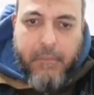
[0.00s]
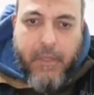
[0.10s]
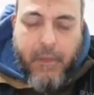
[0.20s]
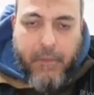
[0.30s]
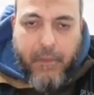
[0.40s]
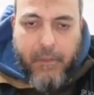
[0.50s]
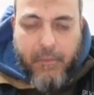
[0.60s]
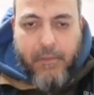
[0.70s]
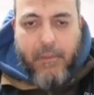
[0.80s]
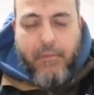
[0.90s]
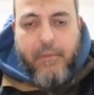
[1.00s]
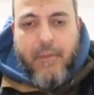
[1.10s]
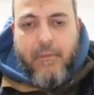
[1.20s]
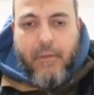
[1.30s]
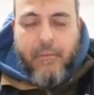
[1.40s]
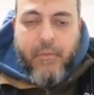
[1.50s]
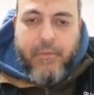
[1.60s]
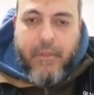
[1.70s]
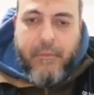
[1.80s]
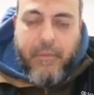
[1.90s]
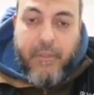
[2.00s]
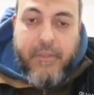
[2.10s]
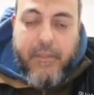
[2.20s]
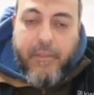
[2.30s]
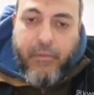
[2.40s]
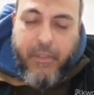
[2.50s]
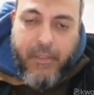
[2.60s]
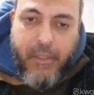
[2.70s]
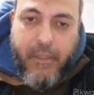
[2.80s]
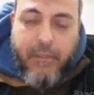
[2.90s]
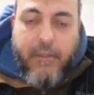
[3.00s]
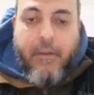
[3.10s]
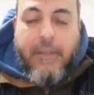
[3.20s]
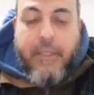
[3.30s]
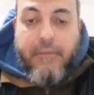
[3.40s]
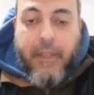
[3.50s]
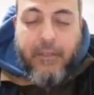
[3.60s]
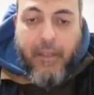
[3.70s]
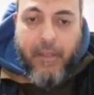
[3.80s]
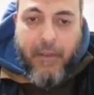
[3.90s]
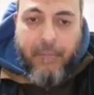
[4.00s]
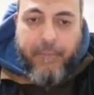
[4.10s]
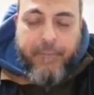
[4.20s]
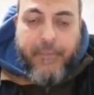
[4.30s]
بسم الله الرحمن الرحيم والصلاة والسلام على أبو بكر رحمة الله ستة أشياء لو عندك فعلتها